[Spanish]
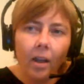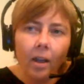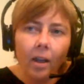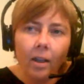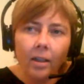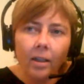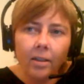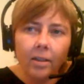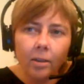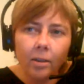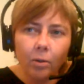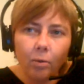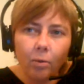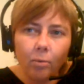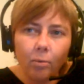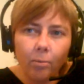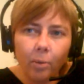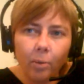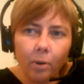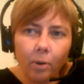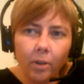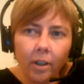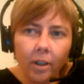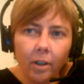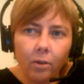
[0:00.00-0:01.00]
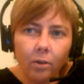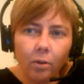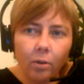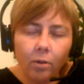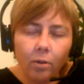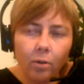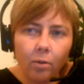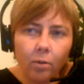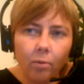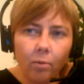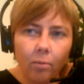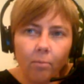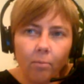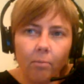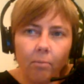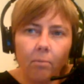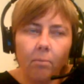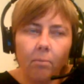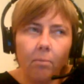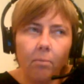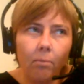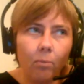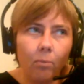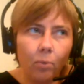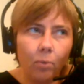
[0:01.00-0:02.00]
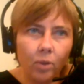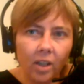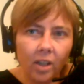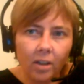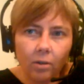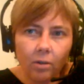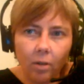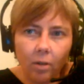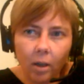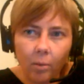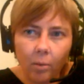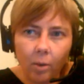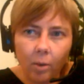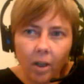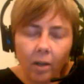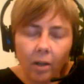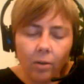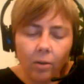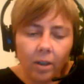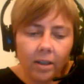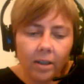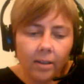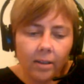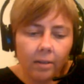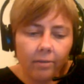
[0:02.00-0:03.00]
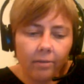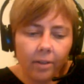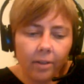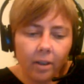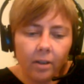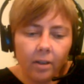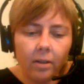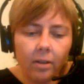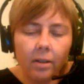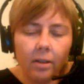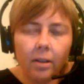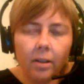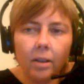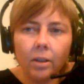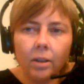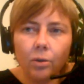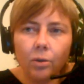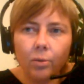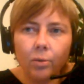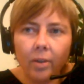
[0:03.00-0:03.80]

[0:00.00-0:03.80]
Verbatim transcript: que ha sido un proyecto con muchas colaboradoras diferentes.